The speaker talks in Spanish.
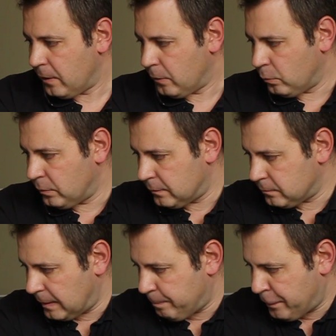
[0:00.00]

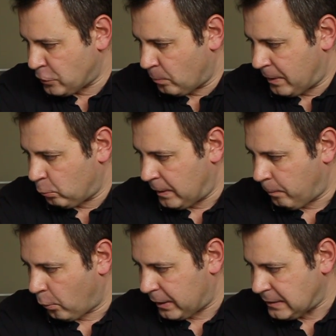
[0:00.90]
empieza a asomar una
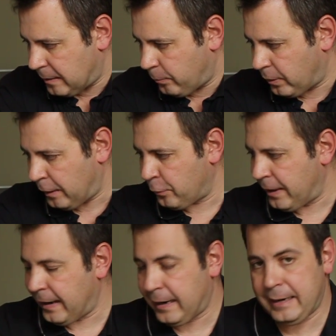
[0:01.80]
borrasca por la zona
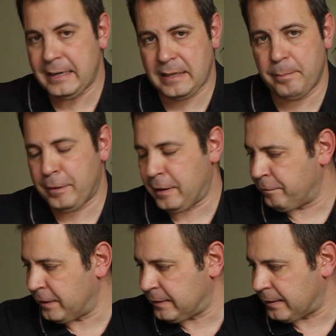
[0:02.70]
de Canarias que empezará a
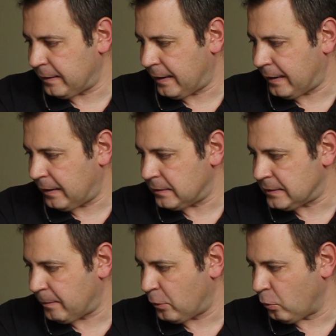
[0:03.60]
afectar de cara al
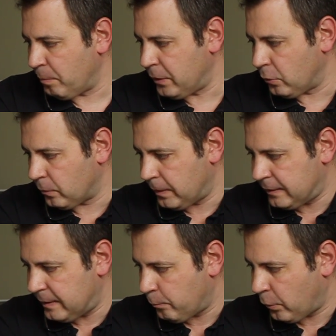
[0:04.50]
sábado domingo el
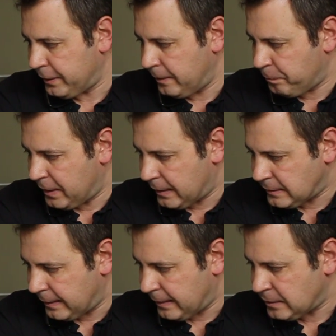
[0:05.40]
tiempo allí y que
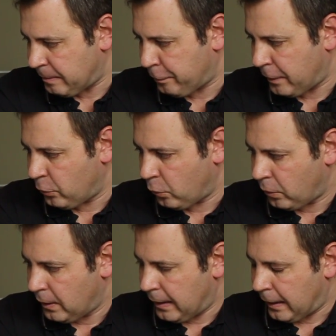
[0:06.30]
seguirá desplazando
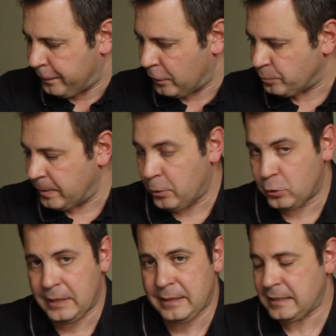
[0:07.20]
hacia los primeros
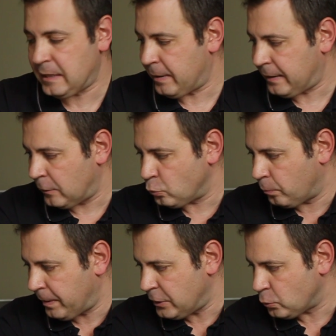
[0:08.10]
días de la semana al sur
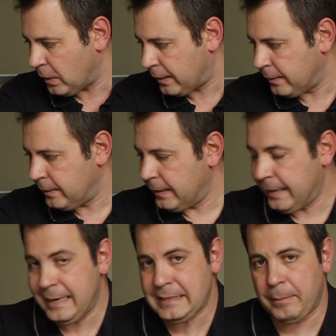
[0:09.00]
peninsular,
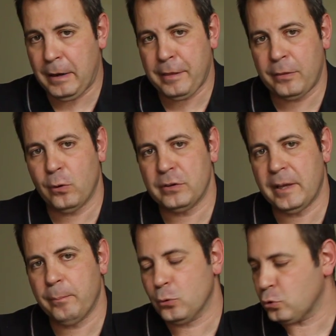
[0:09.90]
inestabilizando el
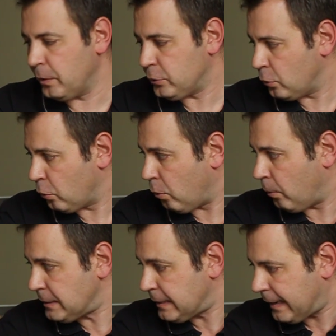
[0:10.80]
tiempo, sobre todo como
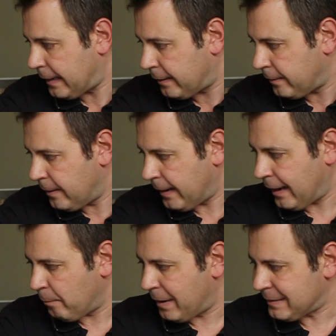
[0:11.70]
veis de cara
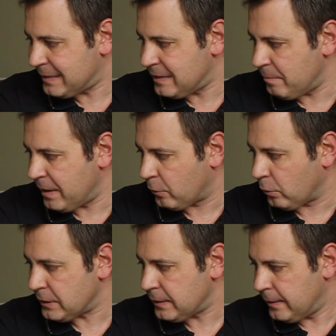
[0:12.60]
al martes y
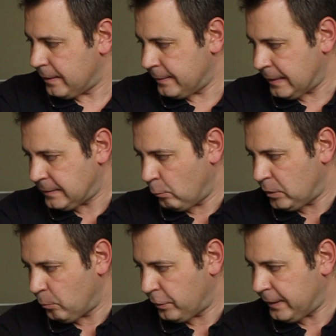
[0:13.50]
miércoles. Ya este
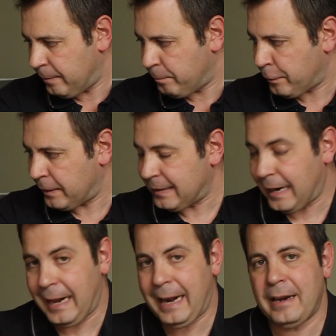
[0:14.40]
último día empieza a
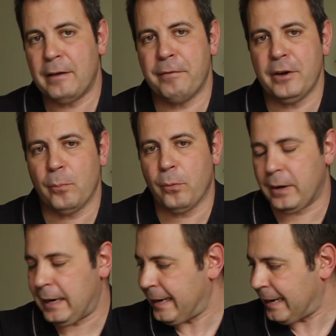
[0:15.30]
entrar el aire frío por
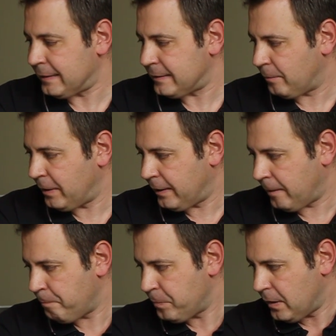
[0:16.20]
el área
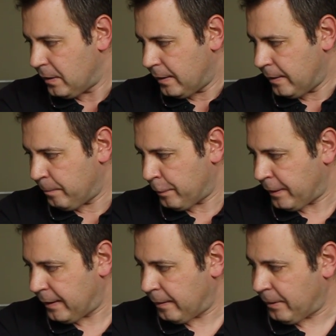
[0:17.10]
cantábrica,
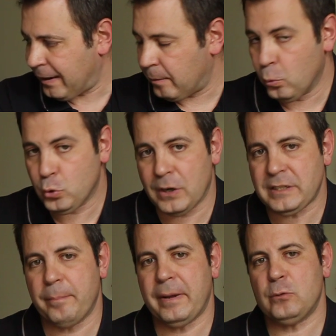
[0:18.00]
empezarán a bajar mucho las
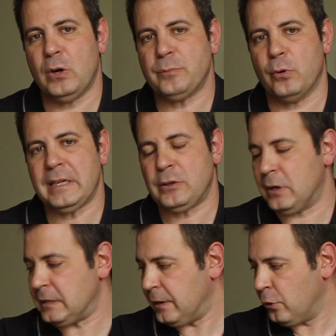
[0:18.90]
temperaturas por esas
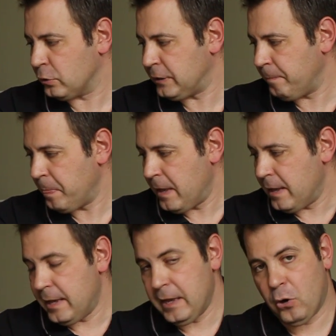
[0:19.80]
zonas del norte
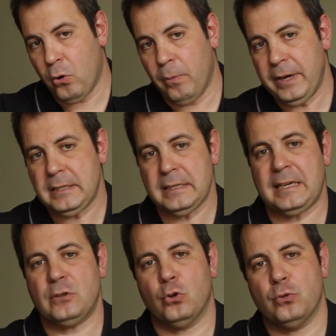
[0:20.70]
y como veis
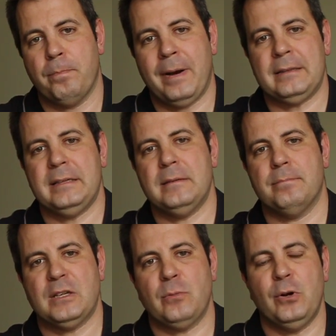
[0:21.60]
esas dos partes
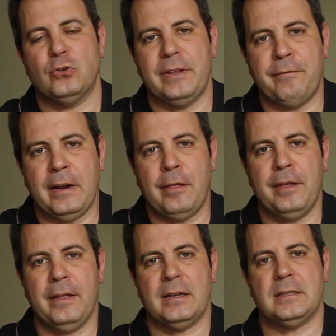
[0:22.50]
más o menos
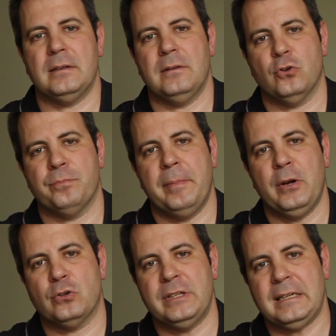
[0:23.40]
diferenciadas, los
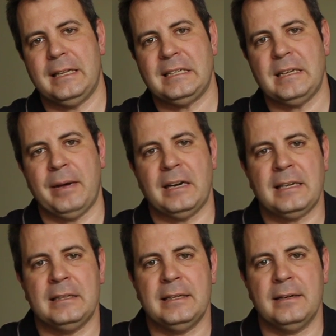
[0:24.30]
primeros días de la Semana
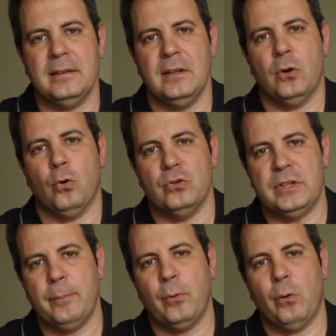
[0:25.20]
Santa con
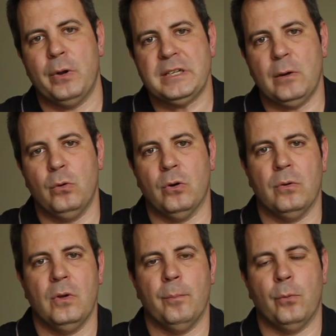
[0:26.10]
tiempo algo inseguro
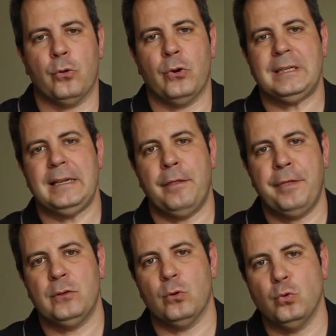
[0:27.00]
por zonas del
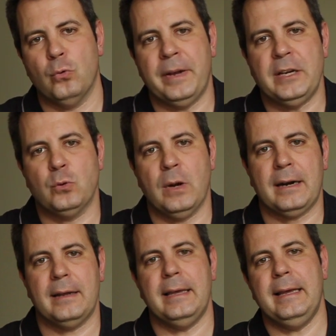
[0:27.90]
centro y sur
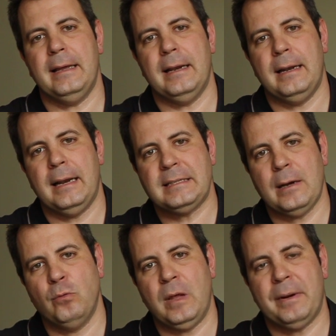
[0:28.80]
peninsular y la
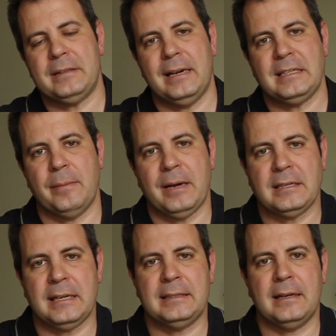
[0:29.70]
segunda parte de la semana Semana
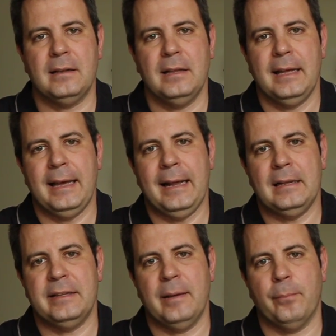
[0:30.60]
Santa, el
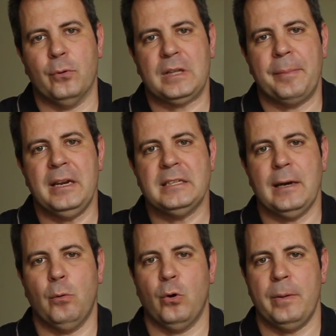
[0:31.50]
tiempo también
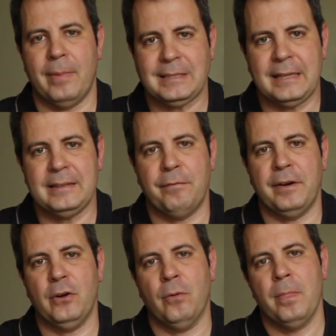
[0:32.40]
inseguro y bastante
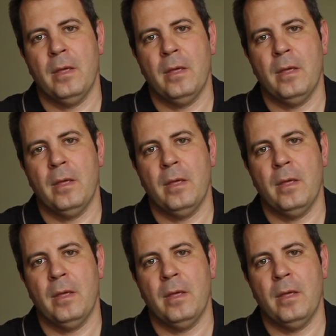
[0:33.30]
frío